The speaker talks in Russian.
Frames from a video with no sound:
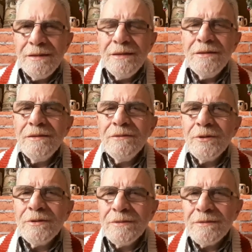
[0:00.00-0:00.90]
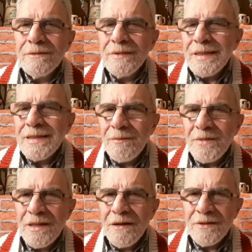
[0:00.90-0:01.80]
И он, я сам
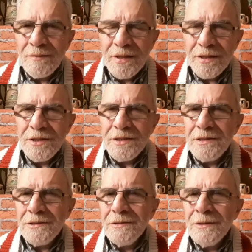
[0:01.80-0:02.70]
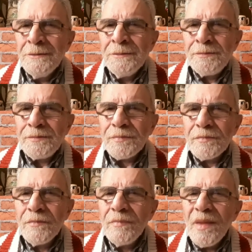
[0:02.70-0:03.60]
недавно перечислил
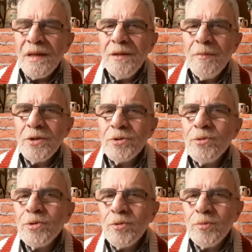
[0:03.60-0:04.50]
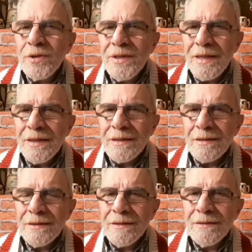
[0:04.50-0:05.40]
небольшую сумму денег
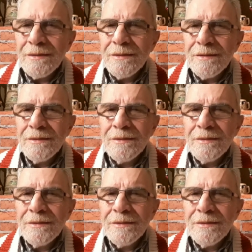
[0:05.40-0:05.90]
э,